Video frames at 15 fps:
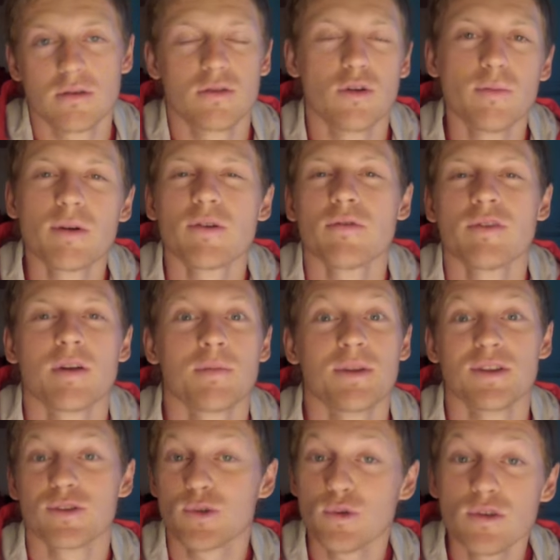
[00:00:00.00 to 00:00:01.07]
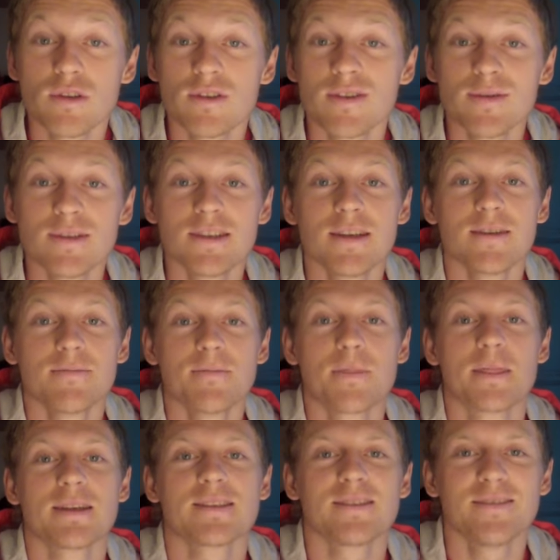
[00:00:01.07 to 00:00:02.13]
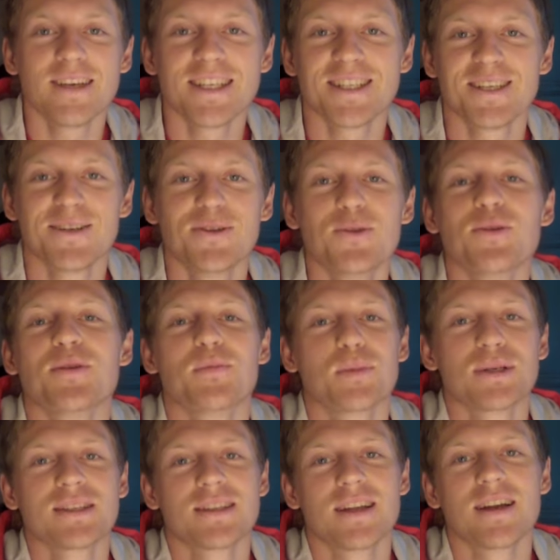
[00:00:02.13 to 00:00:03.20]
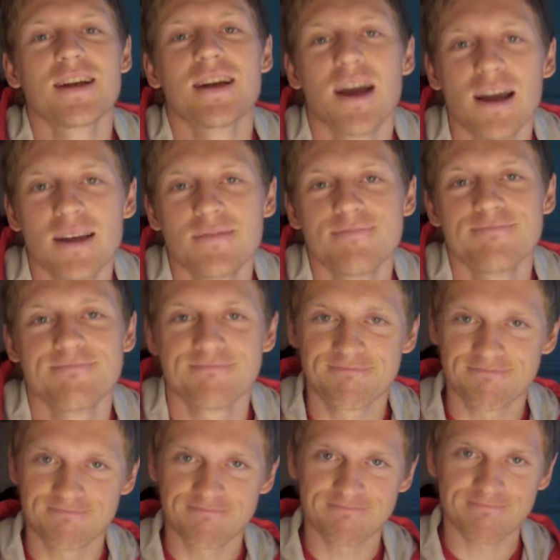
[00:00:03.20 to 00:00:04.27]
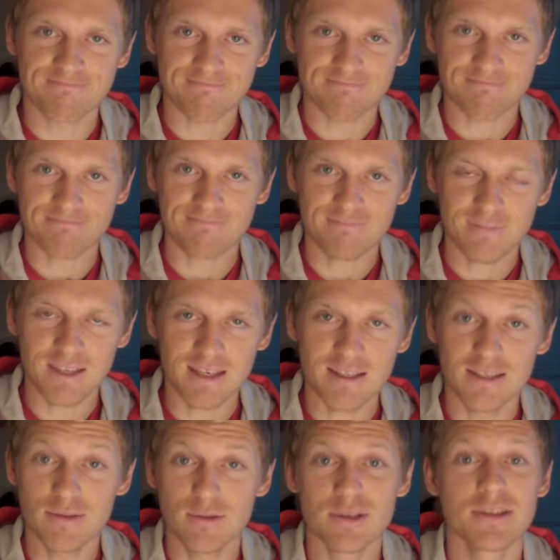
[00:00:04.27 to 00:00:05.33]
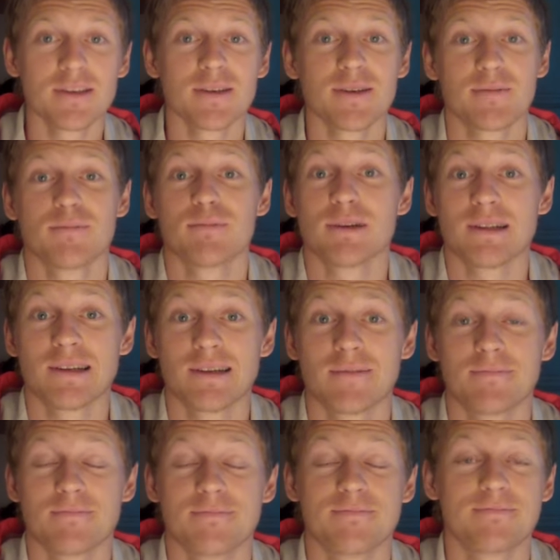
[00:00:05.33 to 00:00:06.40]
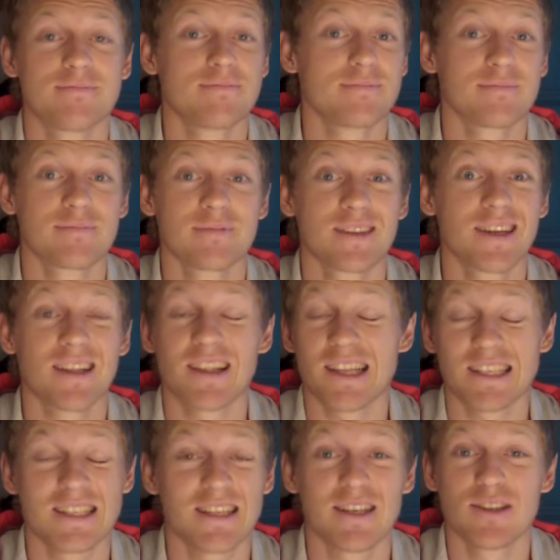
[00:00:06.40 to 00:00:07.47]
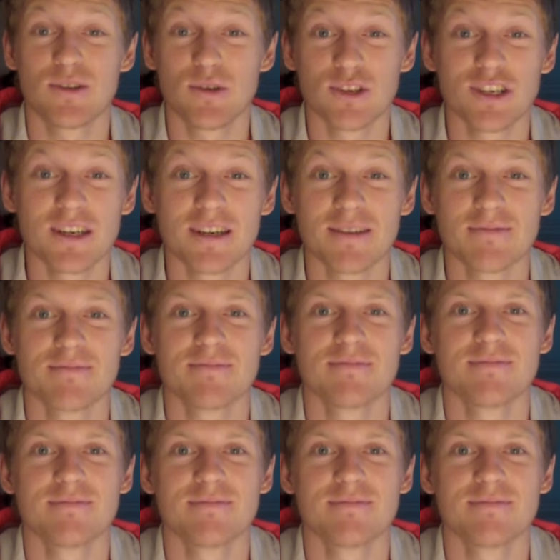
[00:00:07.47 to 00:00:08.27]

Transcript: Доброго времени суток, друзья! На связи Юрий Постригай. Сегодня была классная ночка.